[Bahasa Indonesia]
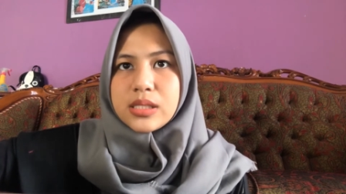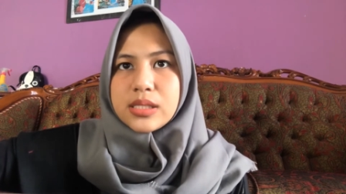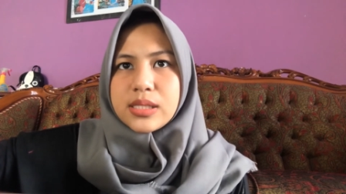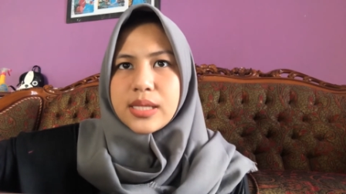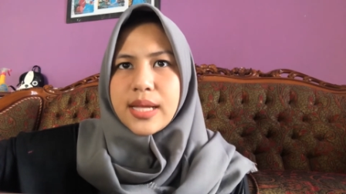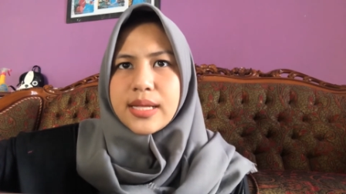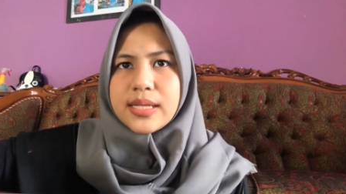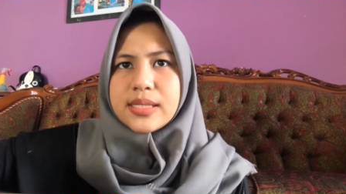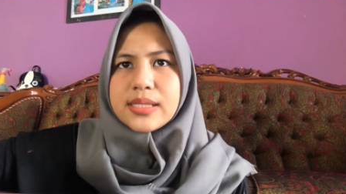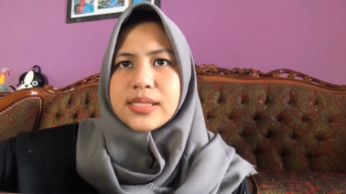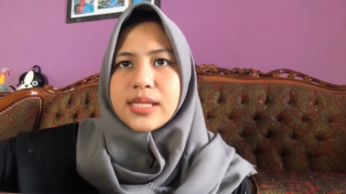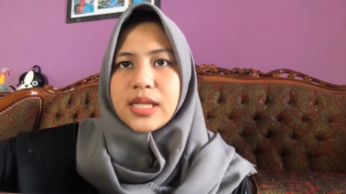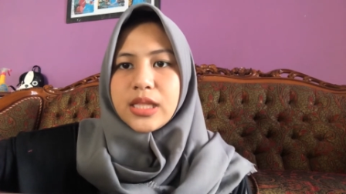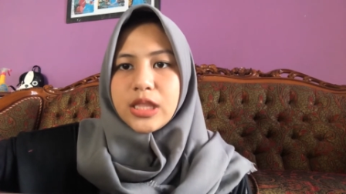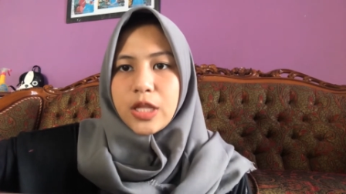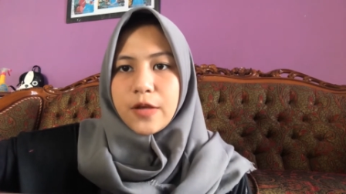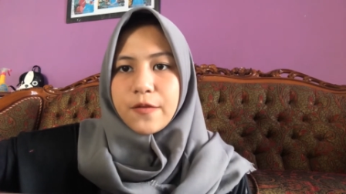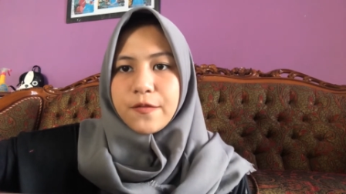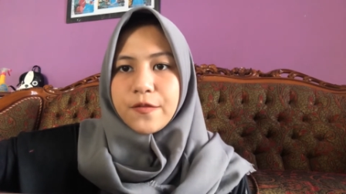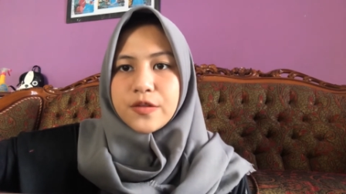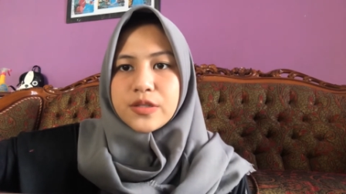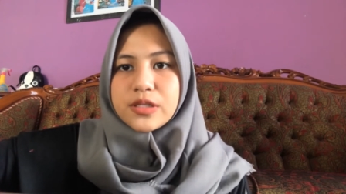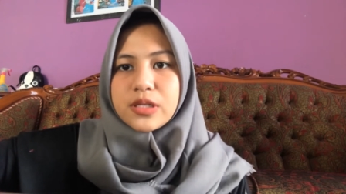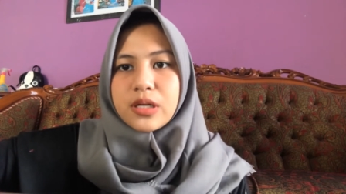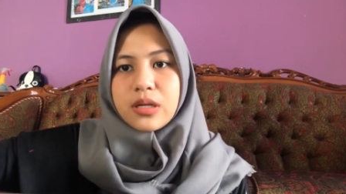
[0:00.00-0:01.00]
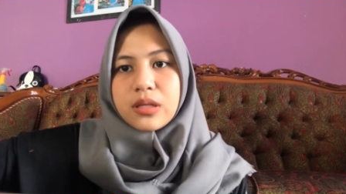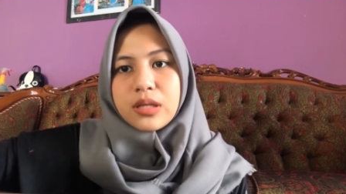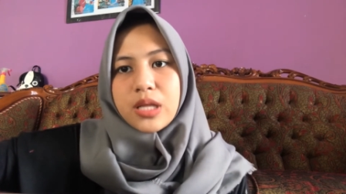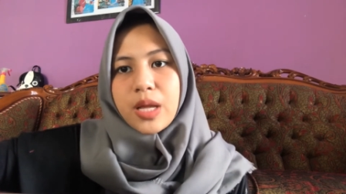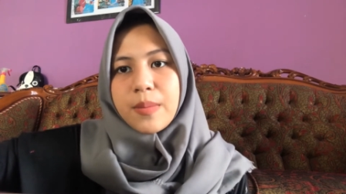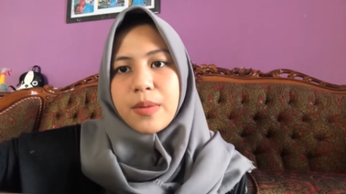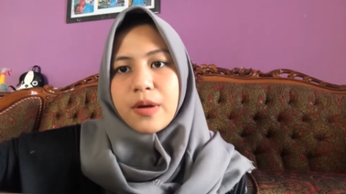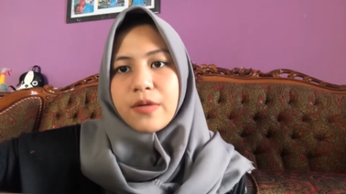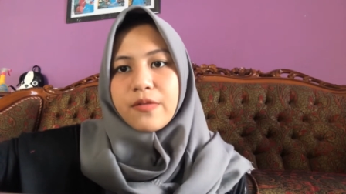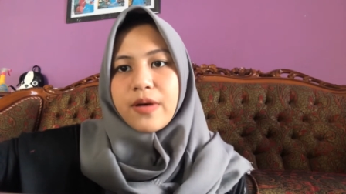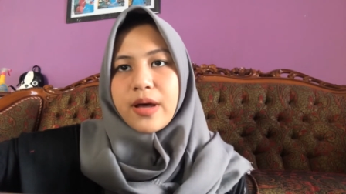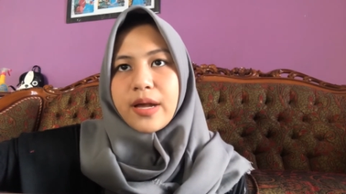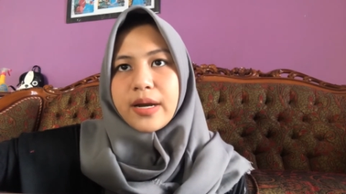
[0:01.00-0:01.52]
sensitif, serta
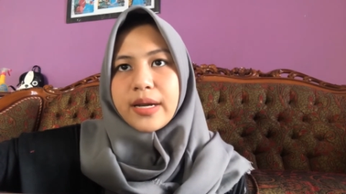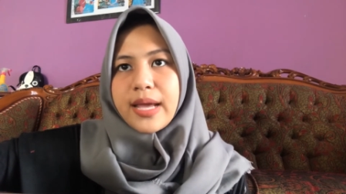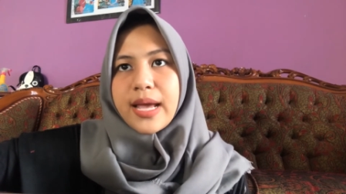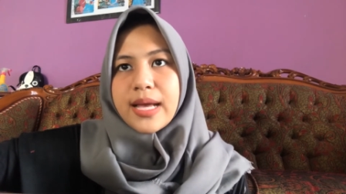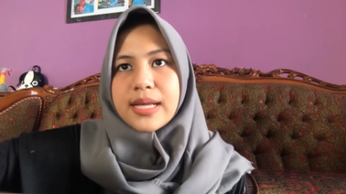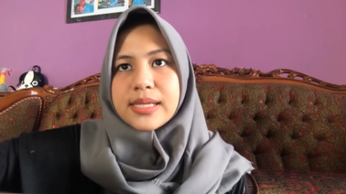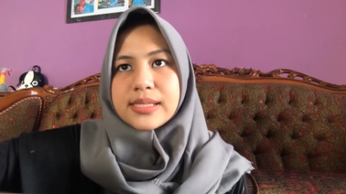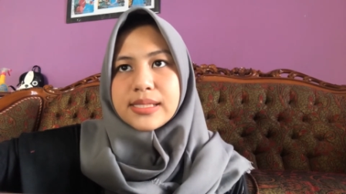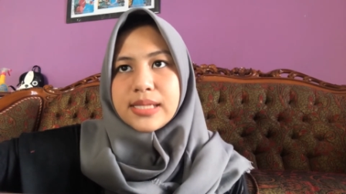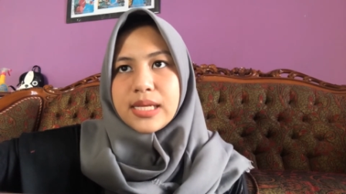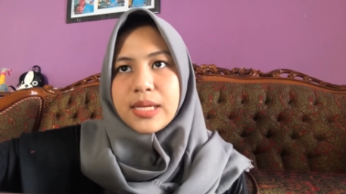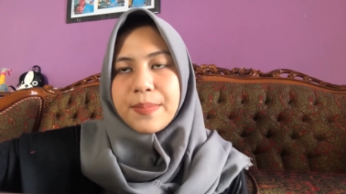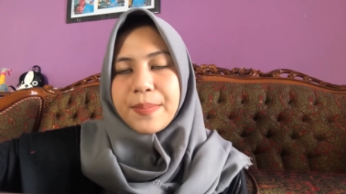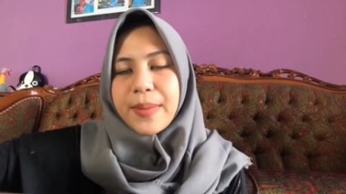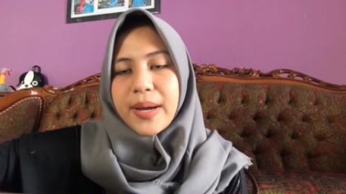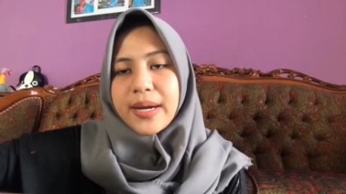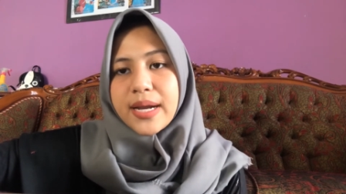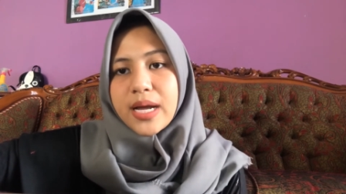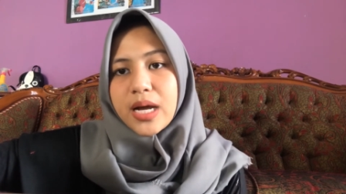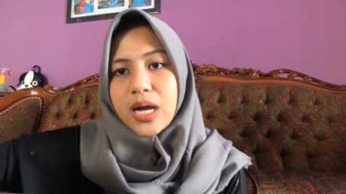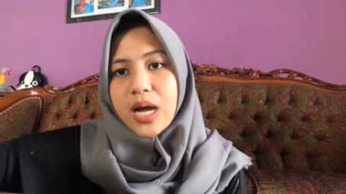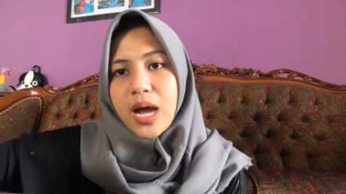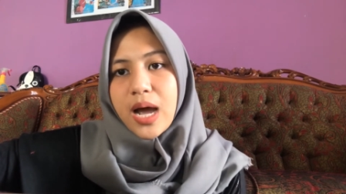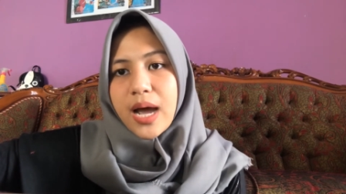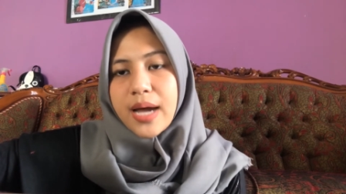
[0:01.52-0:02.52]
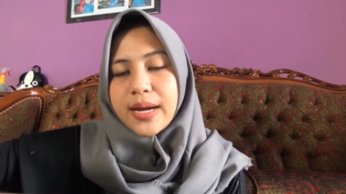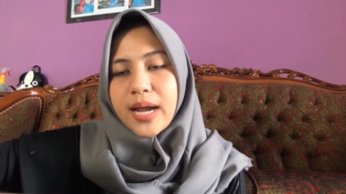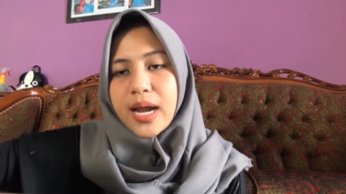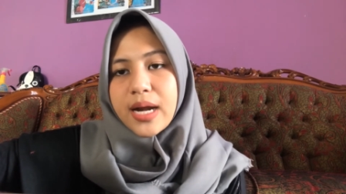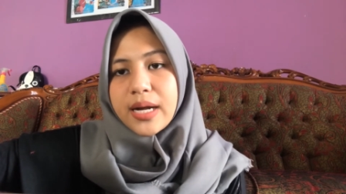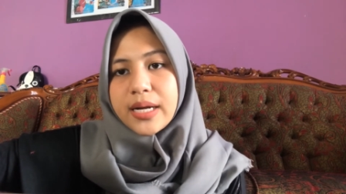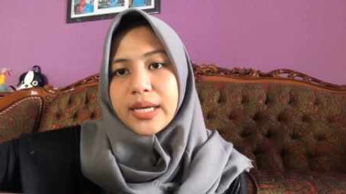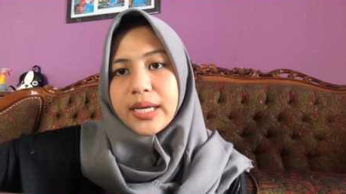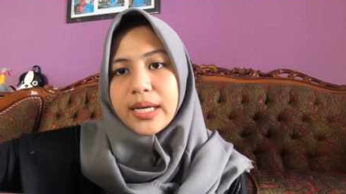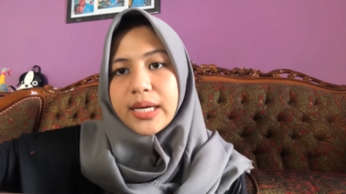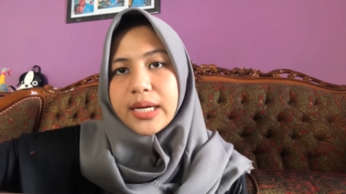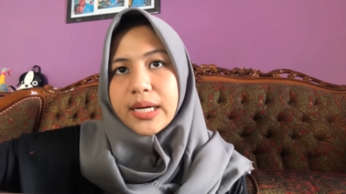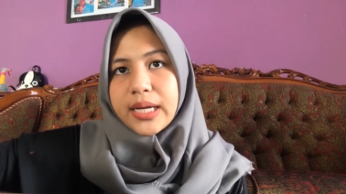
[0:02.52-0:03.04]
bervariasi pada
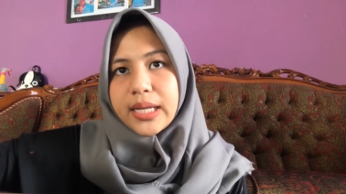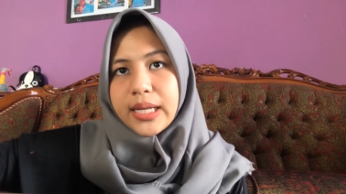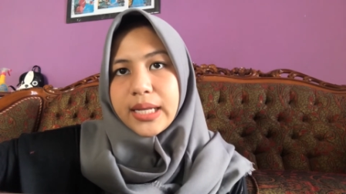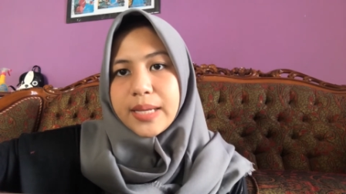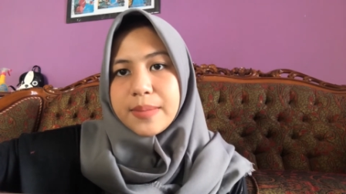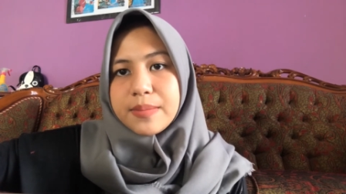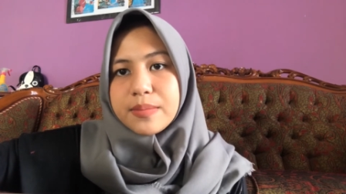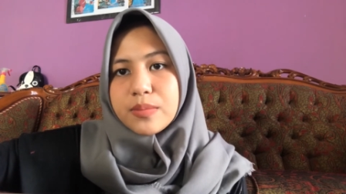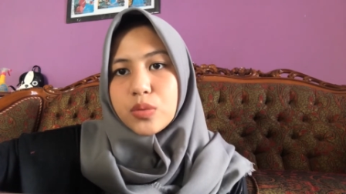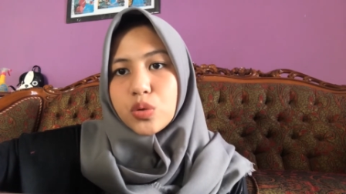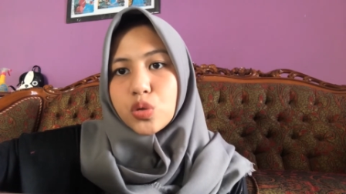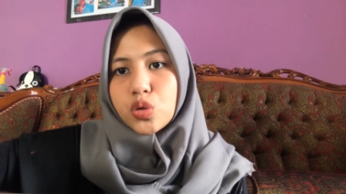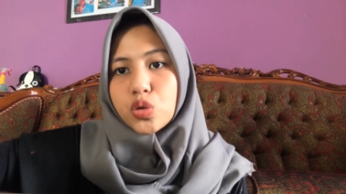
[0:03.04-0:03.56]
keadaan iklim,